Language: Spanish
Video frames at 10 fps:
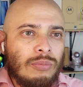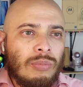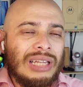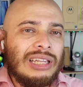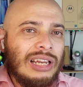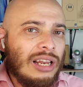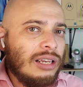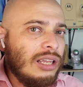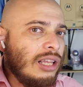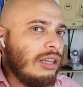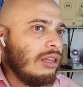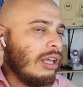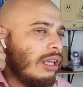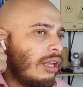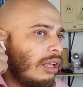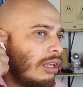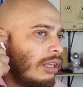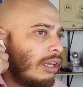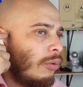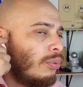material que, eh,
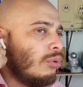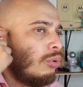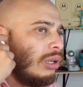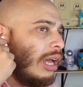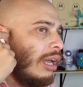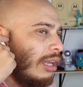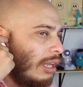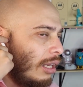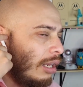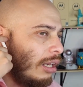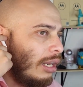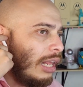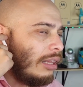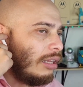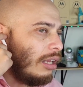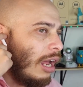que obstruya la,